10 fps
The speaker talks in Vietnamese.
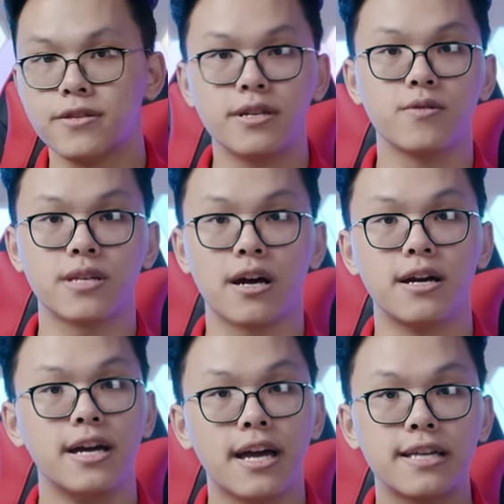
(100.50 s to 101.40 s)
Nhưng liệu rằng
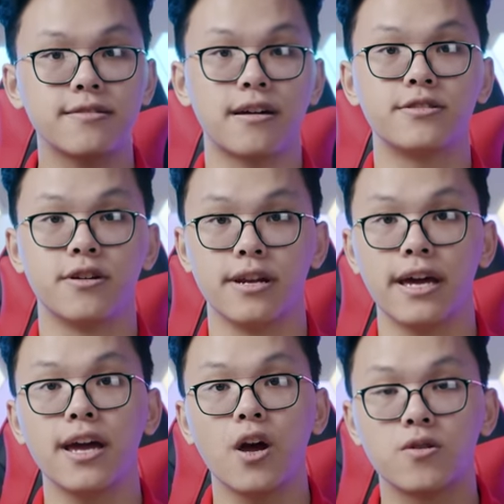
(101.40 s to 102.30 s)
cái sự tăng trưởng
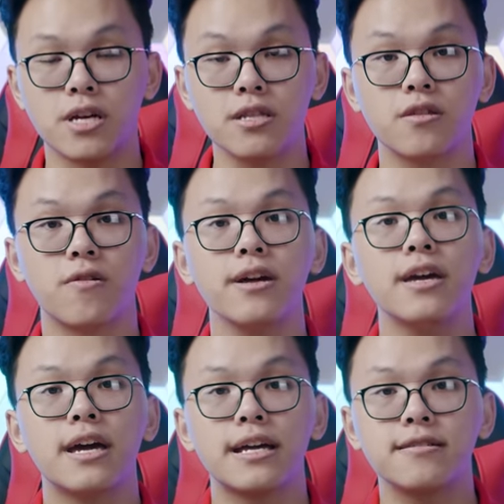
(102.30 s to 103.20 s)
đấy có dẫn tới
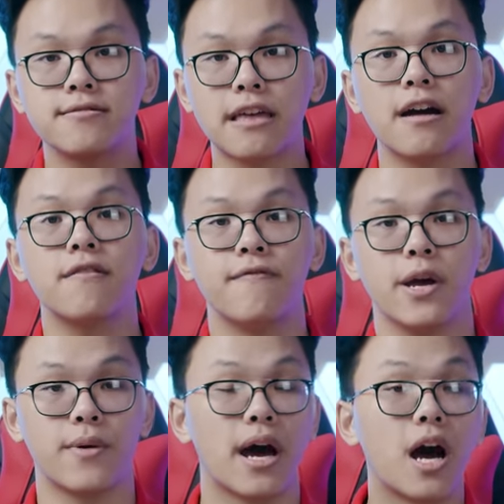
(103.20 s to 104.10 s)
cái sự tăng về
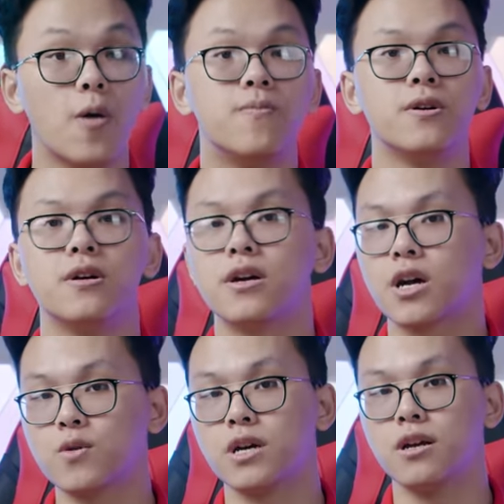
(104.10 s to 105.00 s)
hiệu năng không?
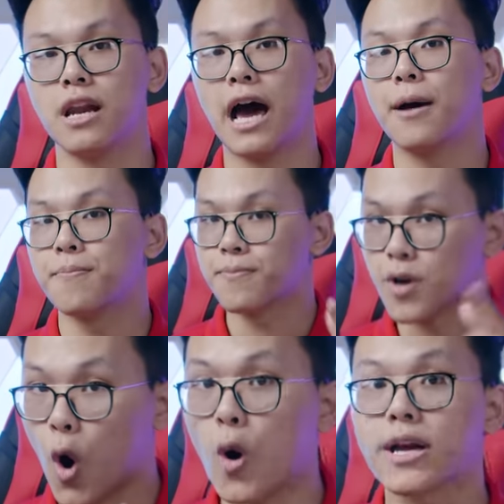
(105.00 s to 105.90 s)
Câu trả lời là
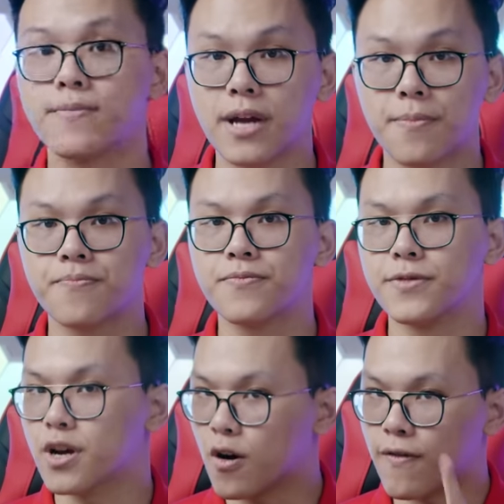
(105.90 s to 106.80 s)
có anh em nhá,
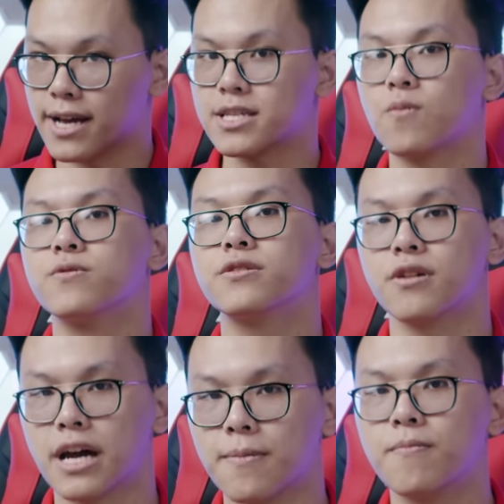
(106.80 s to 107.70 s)
nhưng không phải trong những
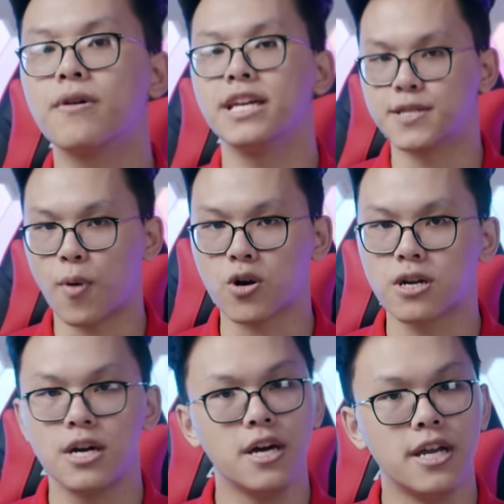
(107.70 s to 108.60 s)
tựa game eSports.
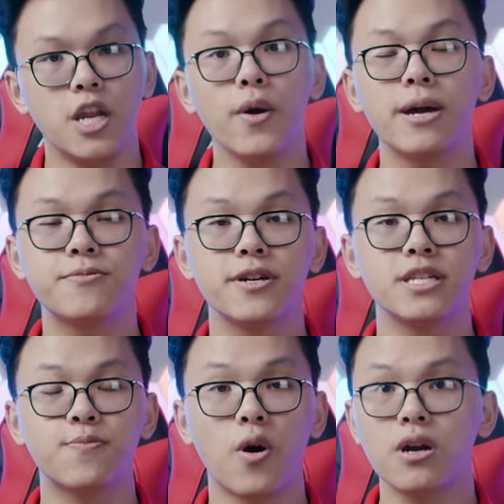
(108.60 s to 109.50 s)
Nếu anh em chơi
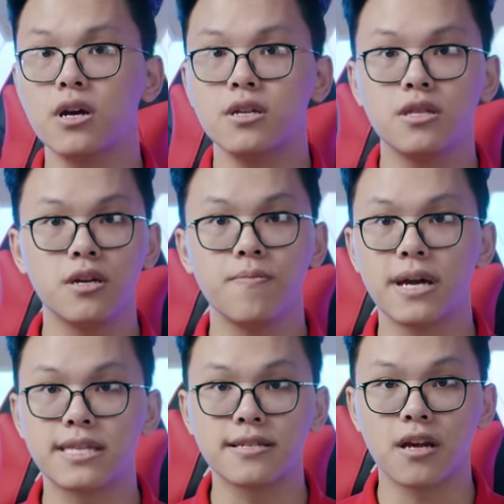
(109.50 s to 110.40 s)
eSports thì
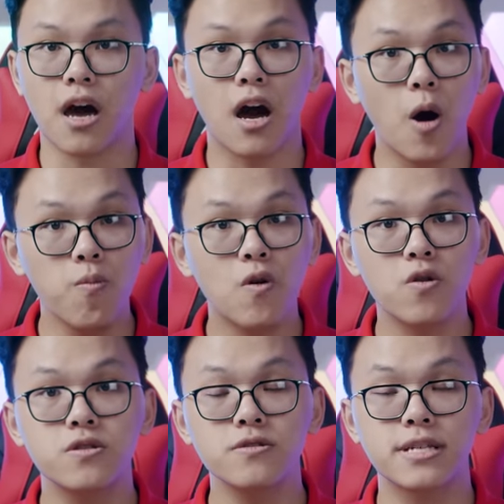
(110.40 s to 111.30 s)
mình thấy rằng là không
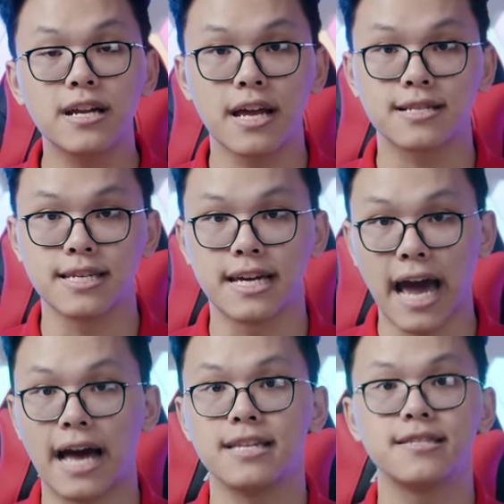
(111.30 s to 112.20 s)
có sự chênh lệch gì cả